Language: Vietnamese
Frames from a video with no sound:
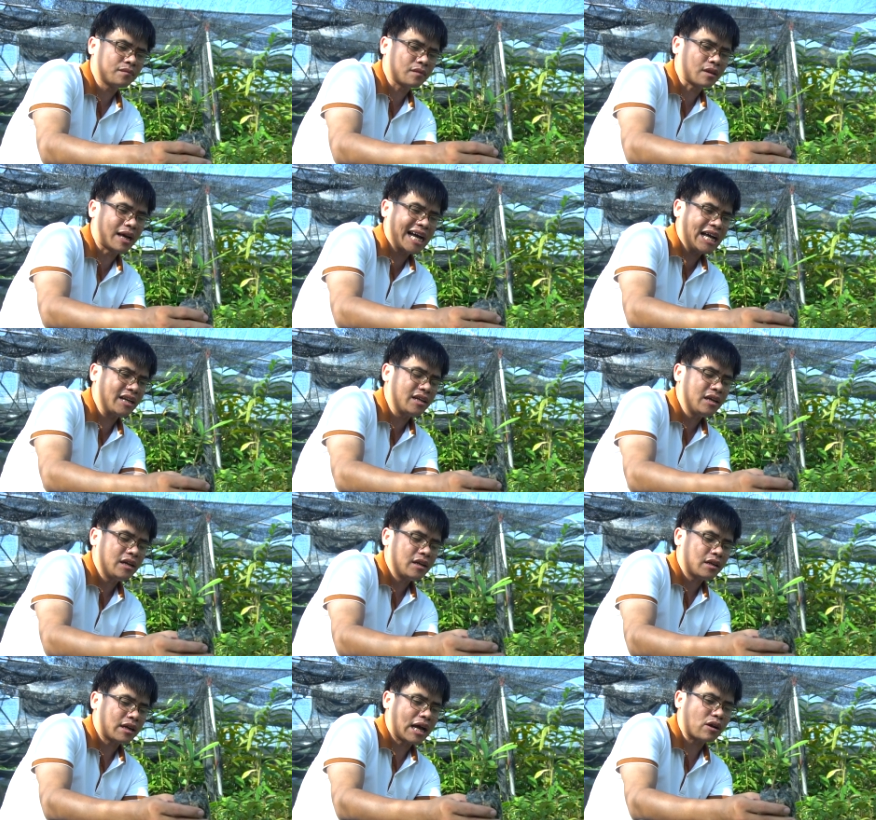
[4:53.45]
Đấy.
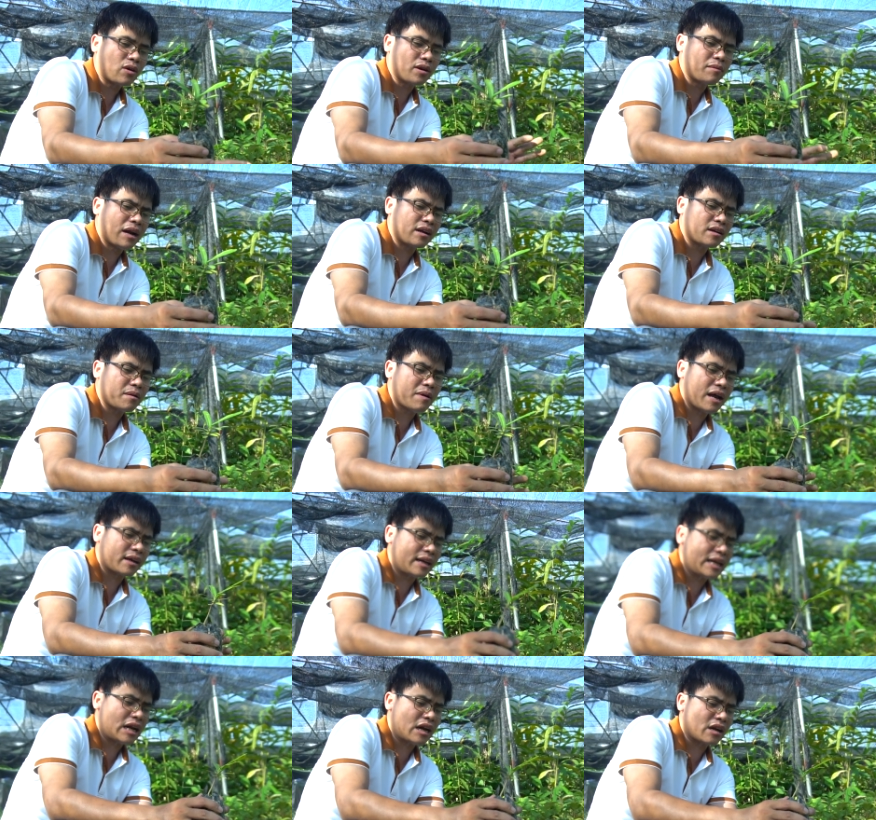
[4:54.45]
Cái con các bạn
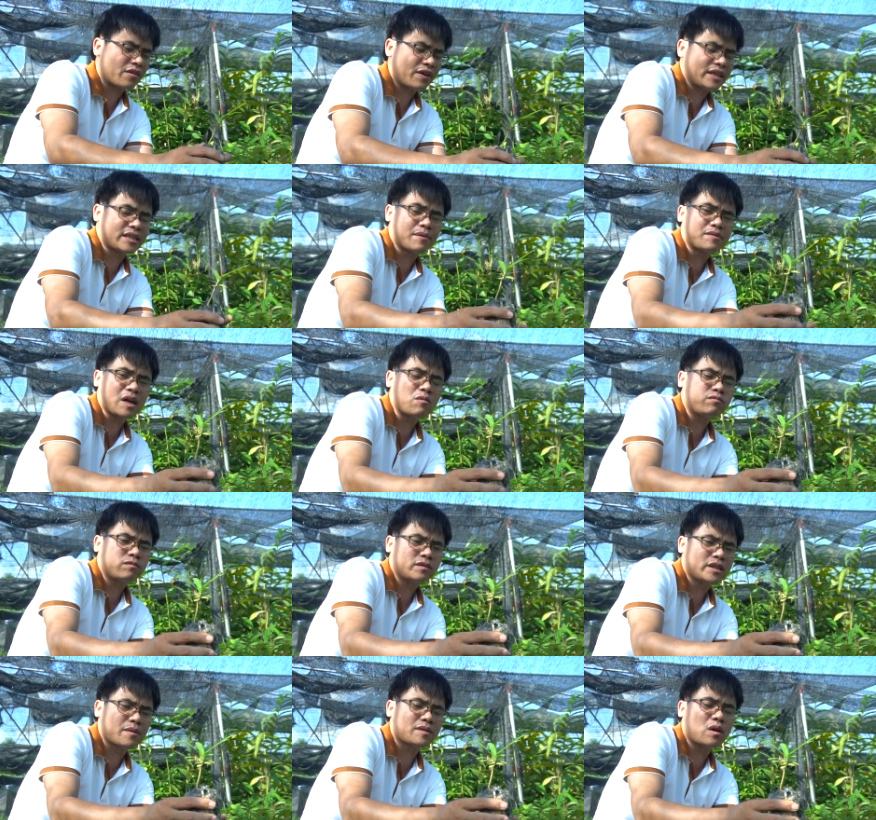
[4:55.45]
cái này là phải
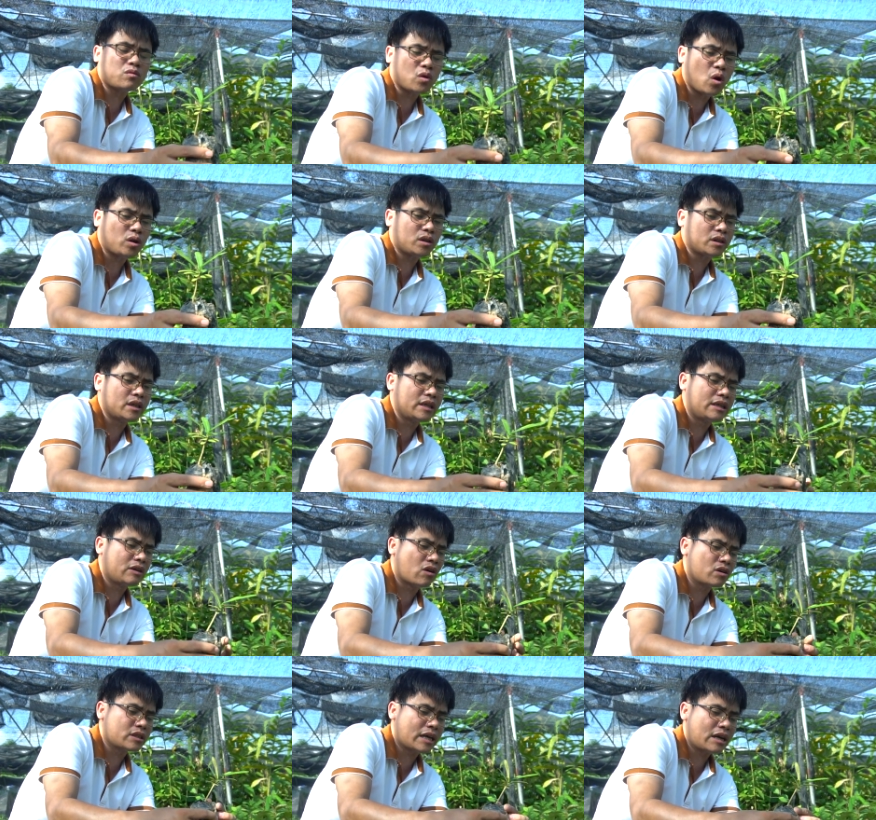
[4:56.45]
chăm sóc tốt thì
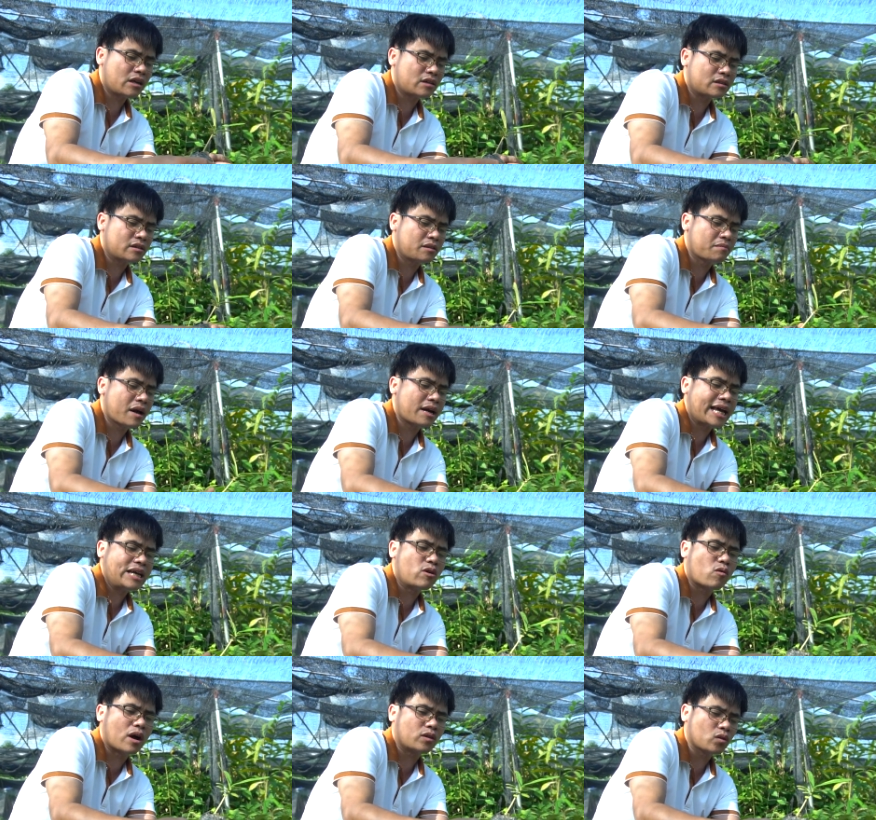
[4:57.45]
nó sẽ mang lại
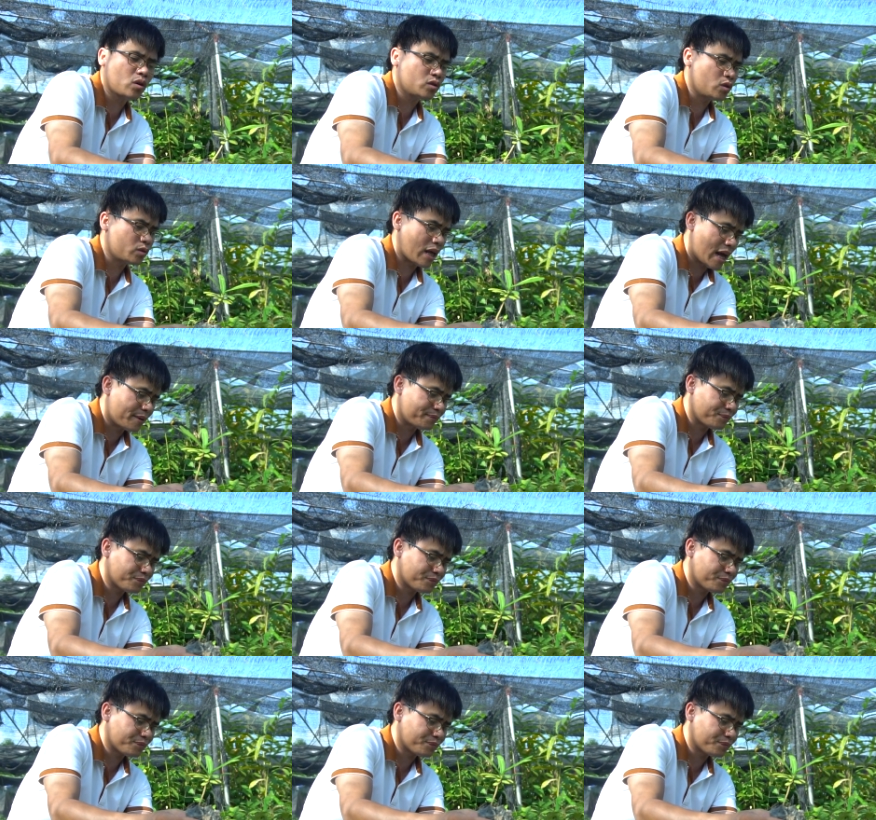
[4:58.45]
hiệu quả tốt cho chúng ta.